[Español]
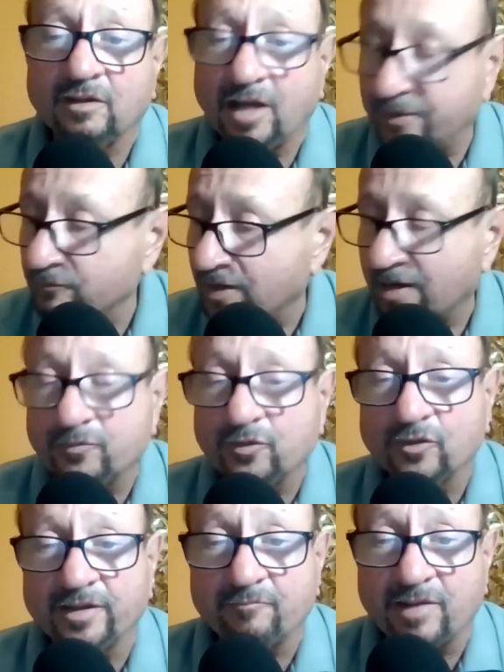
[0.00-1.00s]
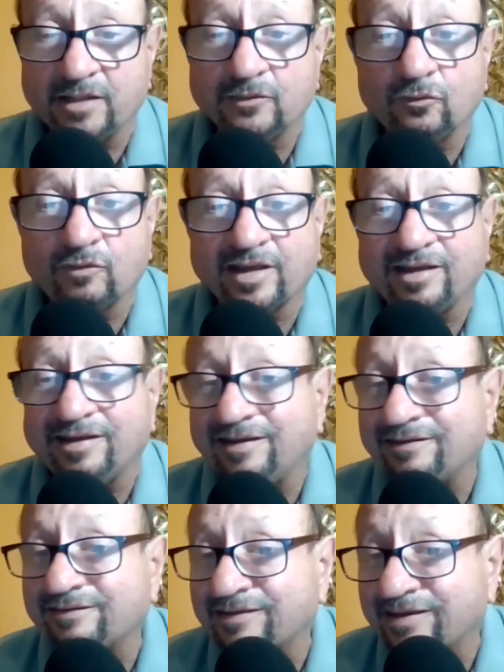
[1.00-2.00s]
Hay un cambio de mando que,
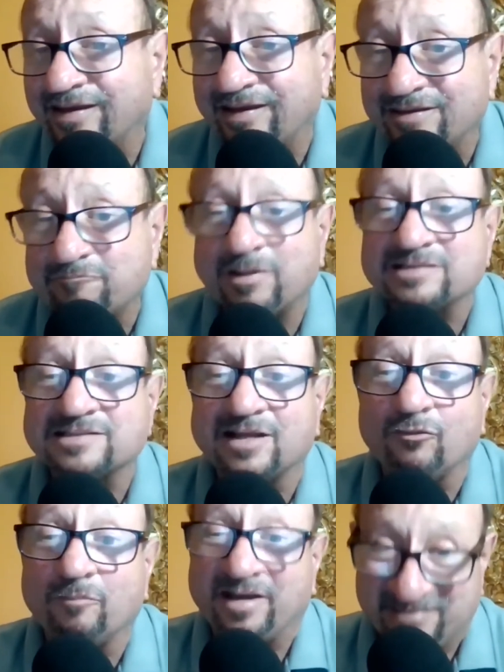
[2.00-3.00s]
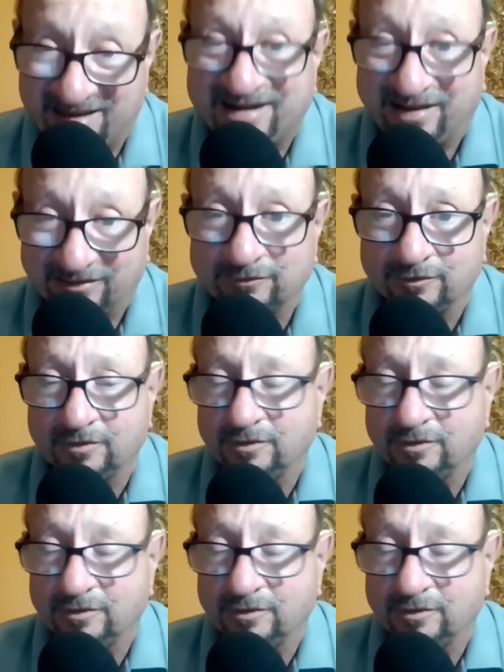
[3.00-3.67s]
que es pasado mañana.